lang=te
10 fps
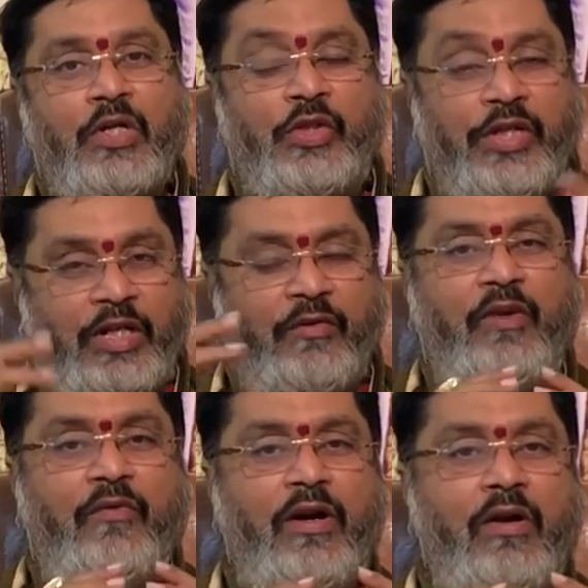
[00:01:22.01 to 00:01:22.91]
సో
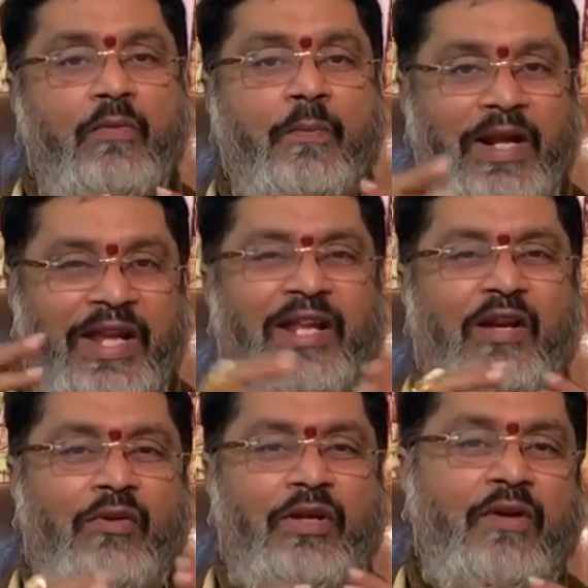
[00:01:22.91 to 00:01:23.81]
ఇటువంటి వాళ్ళు
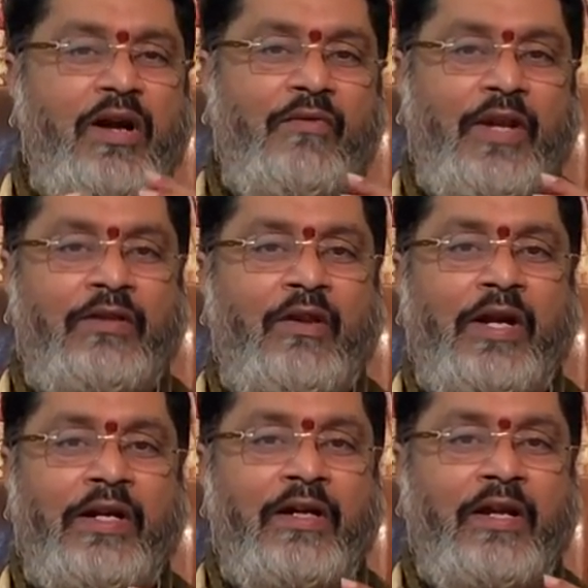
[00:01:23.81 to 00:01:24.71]
బలహీనంగా ఉన్న వాళ్ళు వీళ్ళందరూ
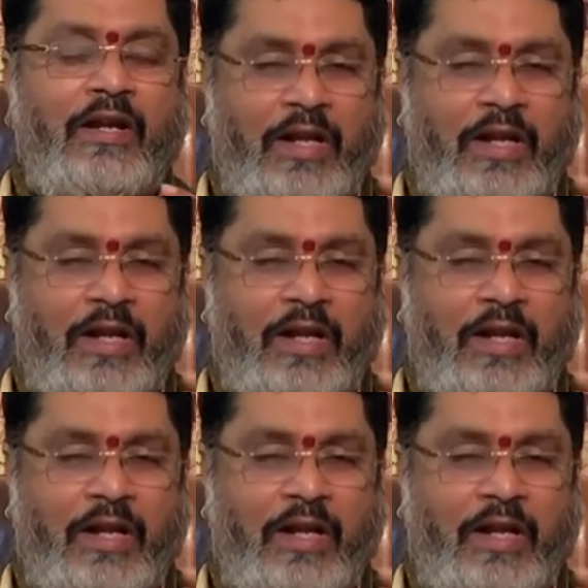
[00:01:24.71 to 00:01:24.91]
ఏంటంటే